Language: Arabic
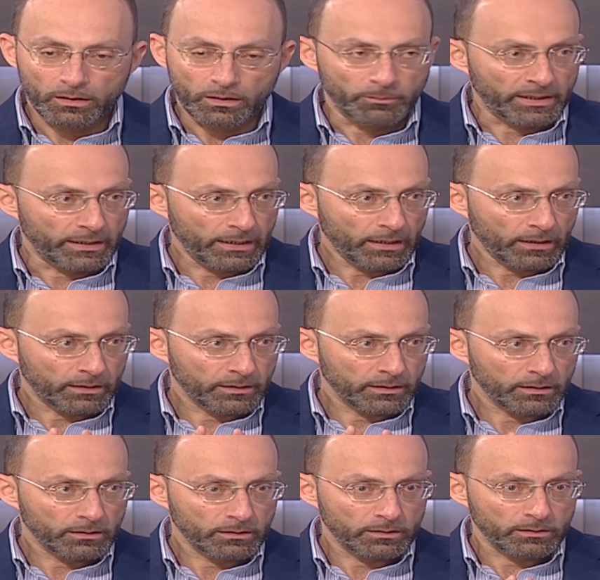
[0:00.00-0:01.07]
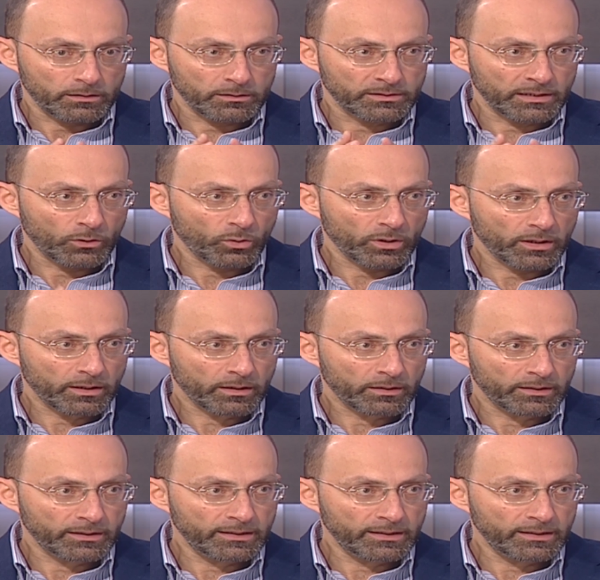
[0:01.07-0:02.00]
المناعه دورها